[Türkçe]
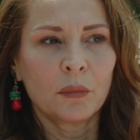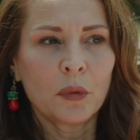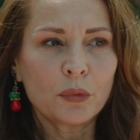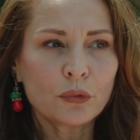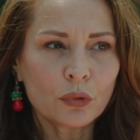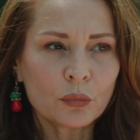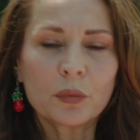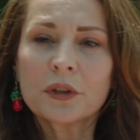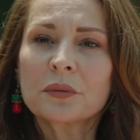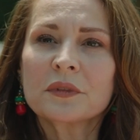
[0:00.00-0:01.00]
Ama bütün
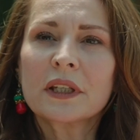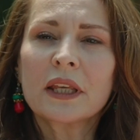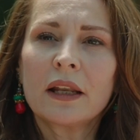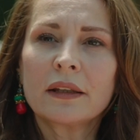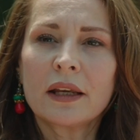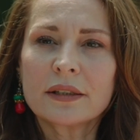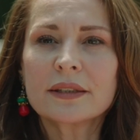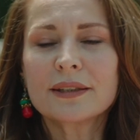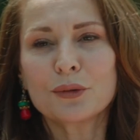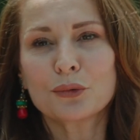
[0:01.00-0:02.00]
bu başımıza gelenler
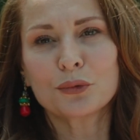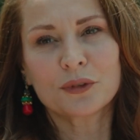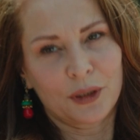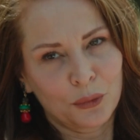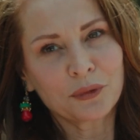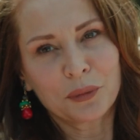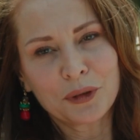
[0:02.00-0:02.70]
sizin yüzünüzden onu da